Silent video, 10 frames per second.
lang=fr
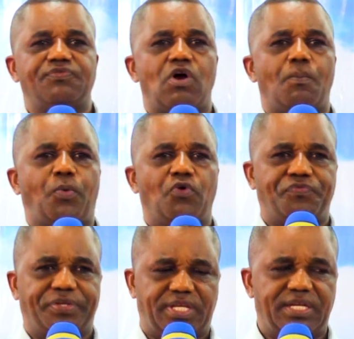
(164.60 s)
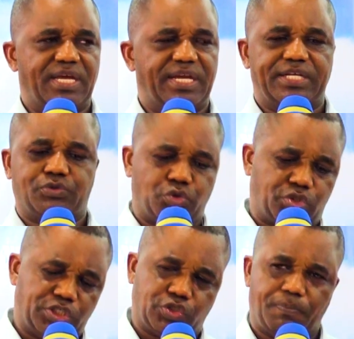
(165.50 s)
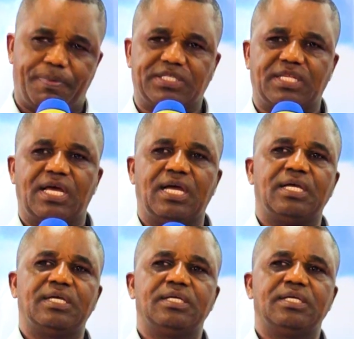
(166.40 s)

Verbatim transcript: qui vont en profiter derrière tout ce qui se passe là.